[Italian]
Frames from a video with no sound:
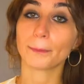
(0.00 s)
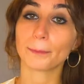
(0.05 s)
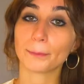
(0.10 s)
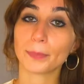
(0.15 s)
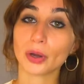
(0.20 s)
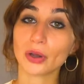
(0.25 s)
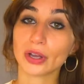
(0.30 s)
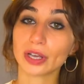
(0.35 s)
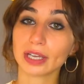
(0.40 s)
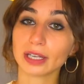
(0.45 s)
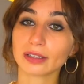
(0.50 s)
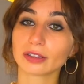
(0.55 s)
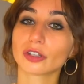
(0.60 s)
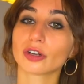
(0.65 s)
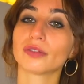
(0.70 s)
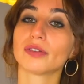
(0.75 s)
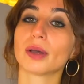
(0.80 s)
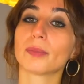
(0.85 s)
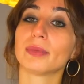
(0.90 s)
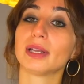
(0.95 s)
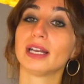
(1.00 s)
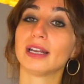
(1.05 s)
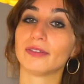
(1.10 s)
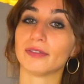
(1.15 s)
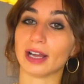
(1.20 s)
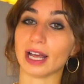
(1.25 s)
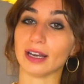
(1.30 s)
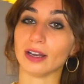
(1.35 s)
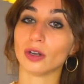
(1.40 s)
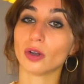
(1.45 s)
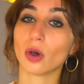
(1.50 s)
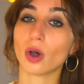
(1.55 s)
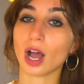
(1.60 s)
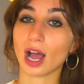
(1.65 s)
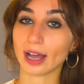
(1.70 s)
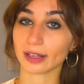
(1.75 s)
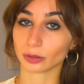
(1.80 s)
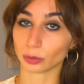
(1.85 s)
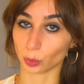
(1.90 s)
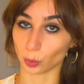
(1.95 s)
Poi troviamo il livello
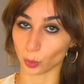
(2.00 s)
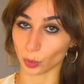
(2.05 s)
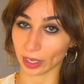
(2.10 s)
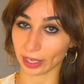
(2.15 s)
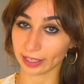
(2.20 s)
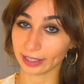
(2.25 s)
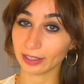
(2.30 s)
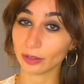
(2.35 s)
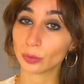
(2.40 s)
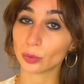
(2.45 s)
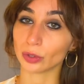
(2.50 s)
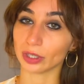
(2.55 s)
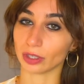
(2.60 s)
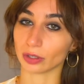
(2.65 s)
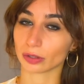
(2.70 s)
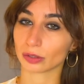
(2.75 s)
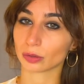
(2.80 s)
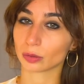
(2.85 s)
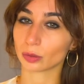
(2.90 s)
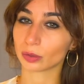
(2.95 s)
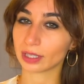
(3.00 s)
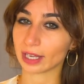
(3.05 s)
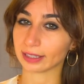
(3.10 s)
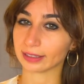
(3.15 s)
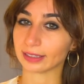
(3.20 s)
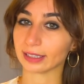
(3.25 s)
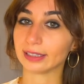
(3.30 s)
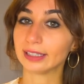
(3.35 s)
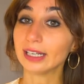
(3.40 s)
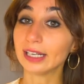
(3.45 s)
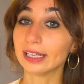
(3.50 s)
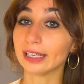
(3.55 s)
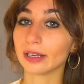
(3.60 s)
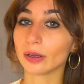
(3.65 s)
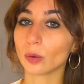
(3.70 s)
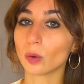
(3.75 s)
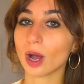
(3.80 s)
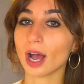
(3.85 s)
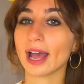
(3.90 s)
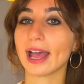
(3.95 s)
A2, in cui lo studente di
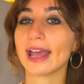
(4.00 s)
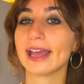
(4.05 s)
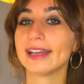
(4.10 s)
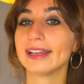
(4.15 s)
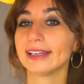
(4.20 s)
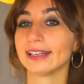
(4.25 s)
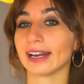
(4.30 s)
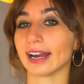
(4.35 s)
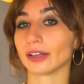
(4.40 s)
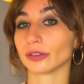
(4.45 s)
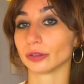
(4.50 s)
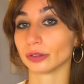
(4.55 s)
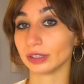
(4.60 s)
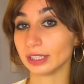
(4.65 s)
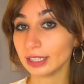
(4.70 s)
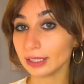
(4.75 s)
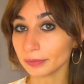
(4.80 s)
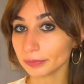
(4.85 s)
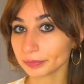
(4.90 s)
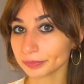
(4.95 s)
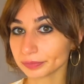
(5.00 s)
lingua è in grado di